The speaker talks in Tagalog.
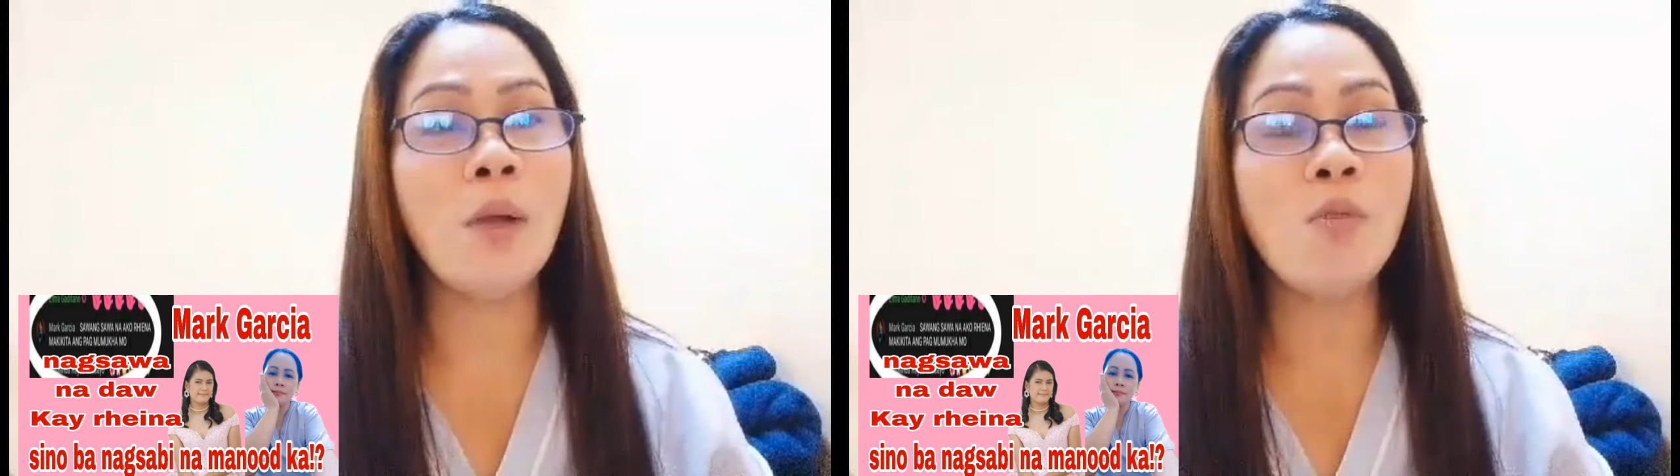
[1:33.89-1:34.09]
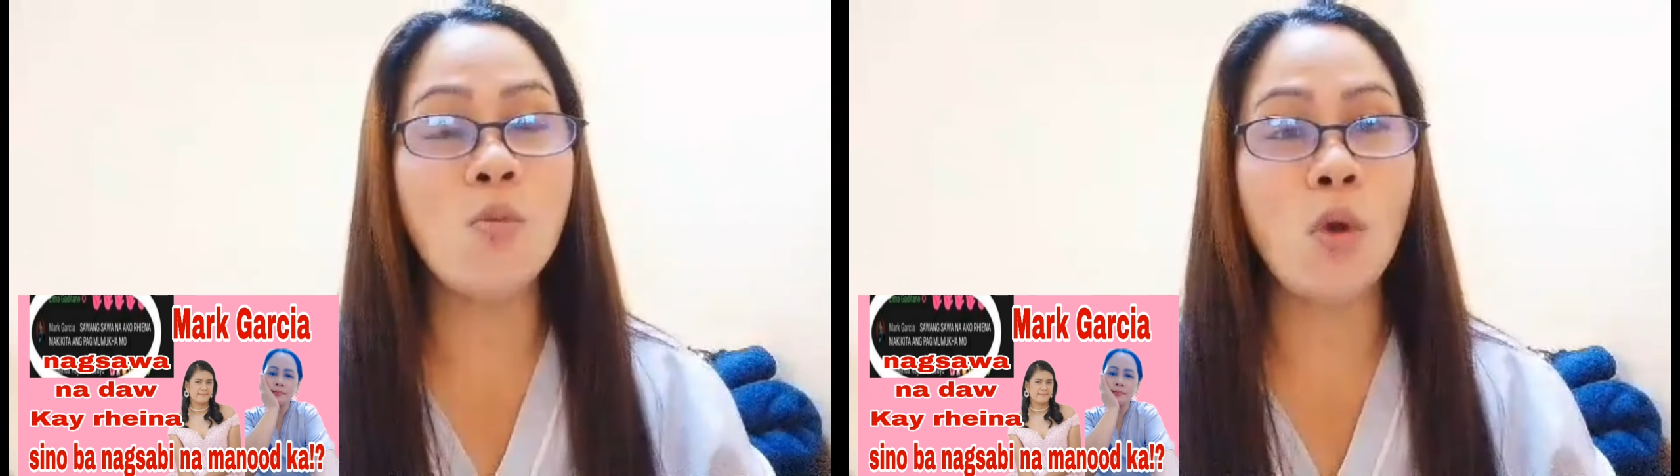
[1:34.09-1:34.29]

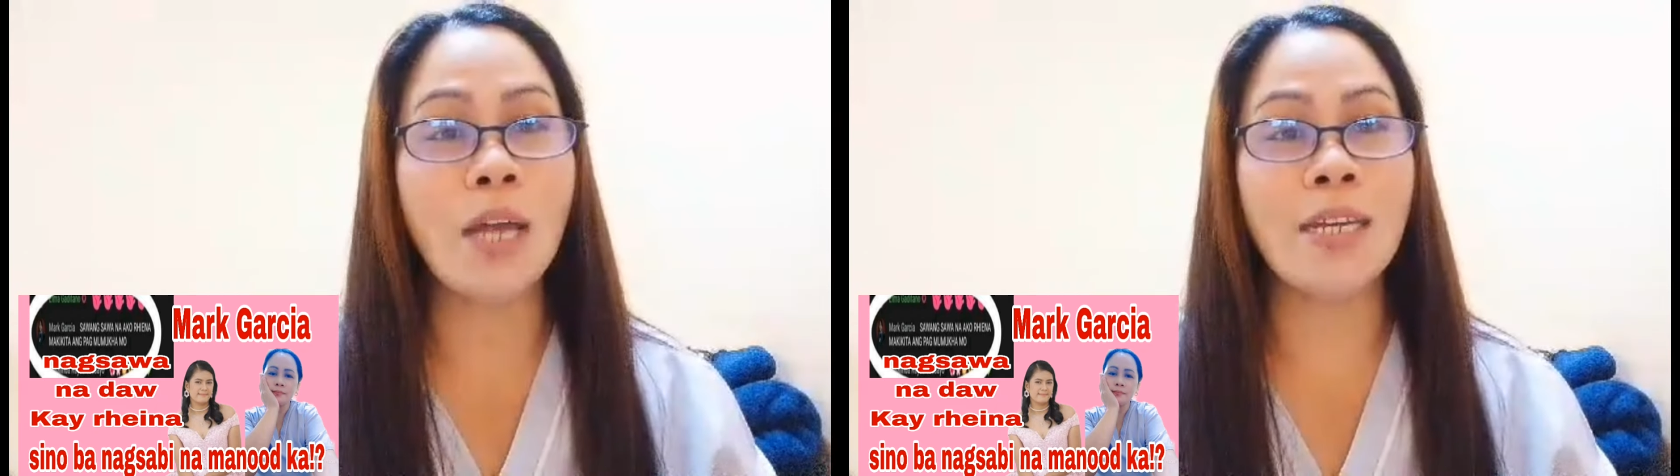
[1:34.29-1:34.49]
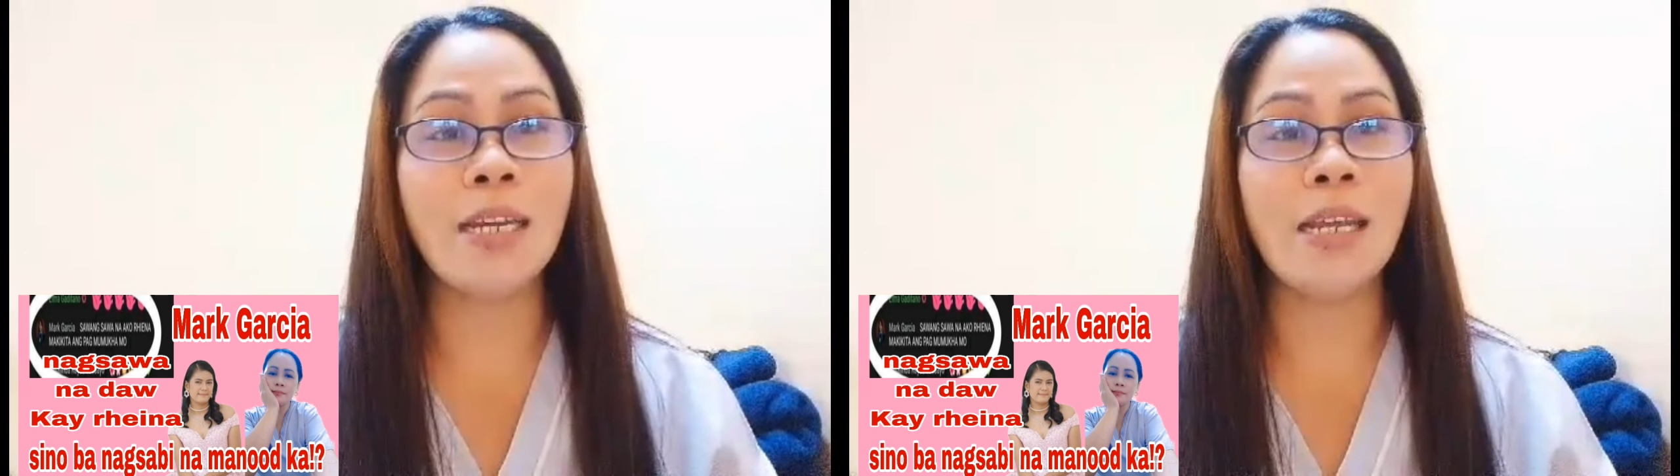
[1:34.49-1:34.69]

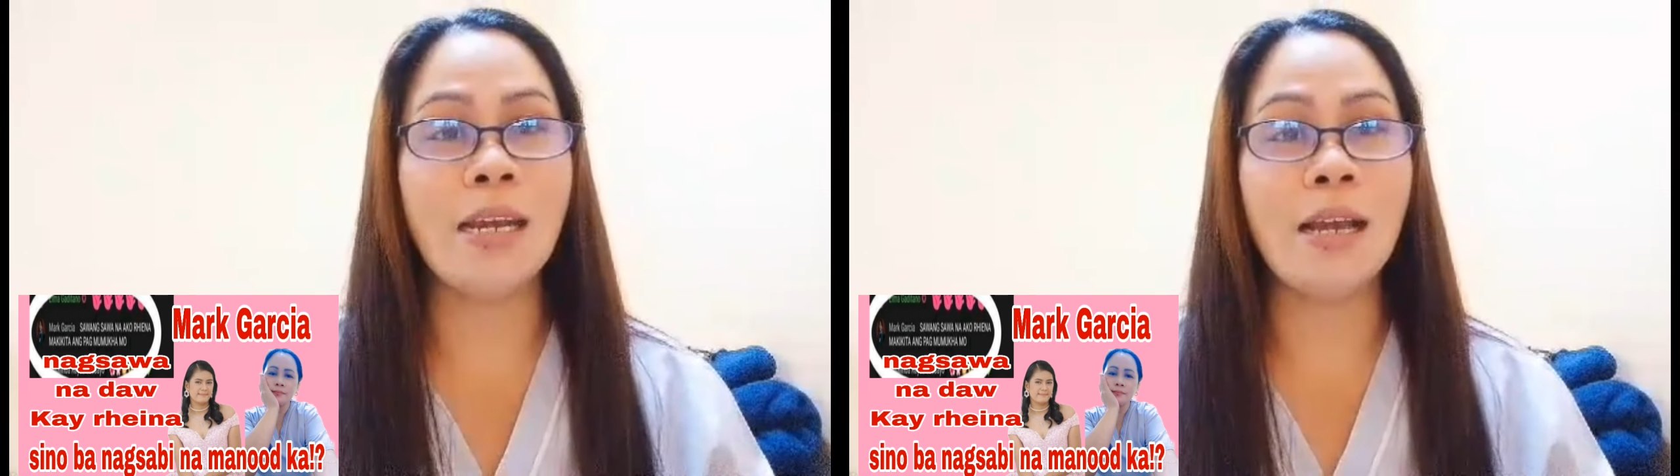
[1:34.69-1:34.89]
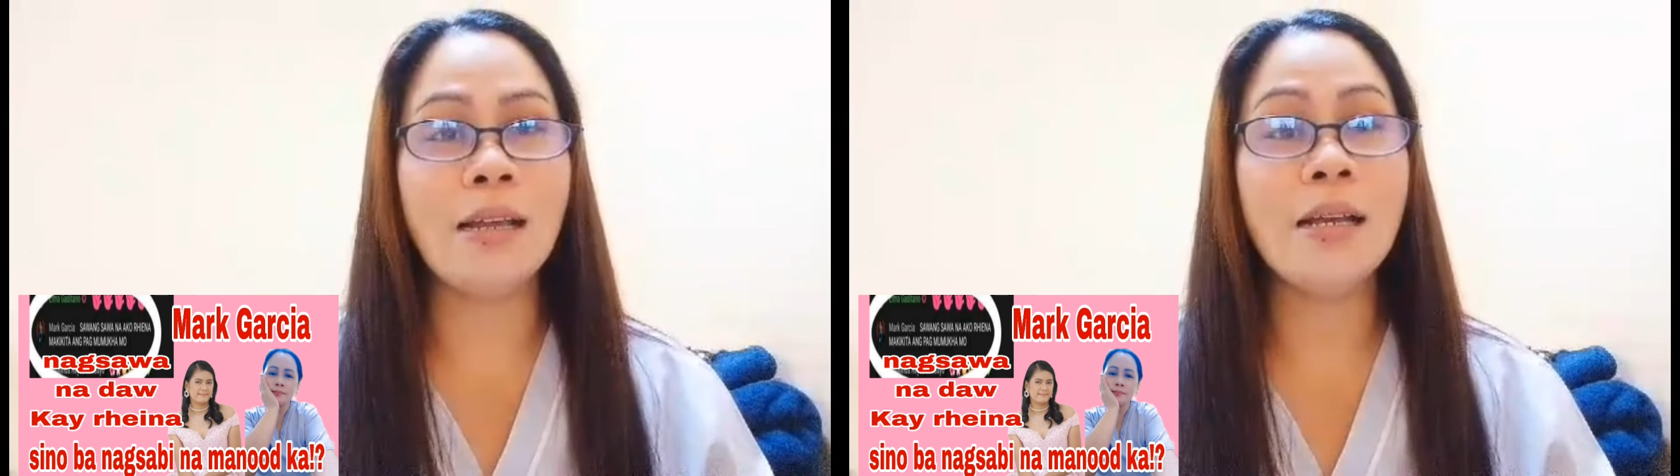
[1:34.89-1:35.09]
pagmumukha ni
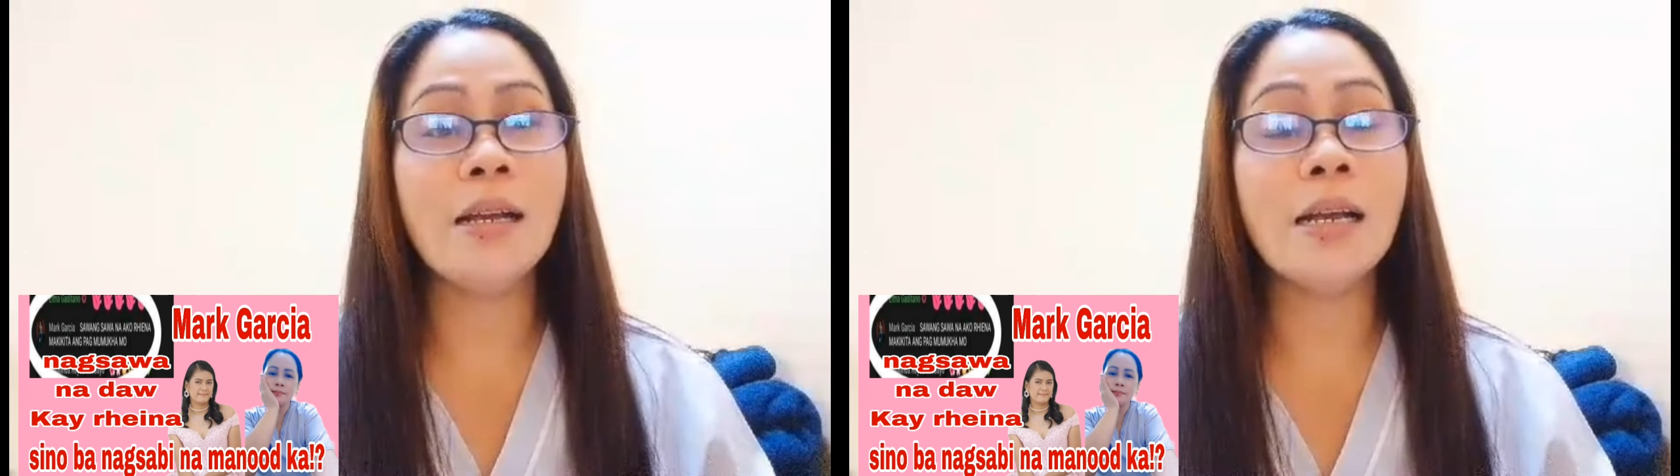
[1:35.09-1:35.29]
Rina,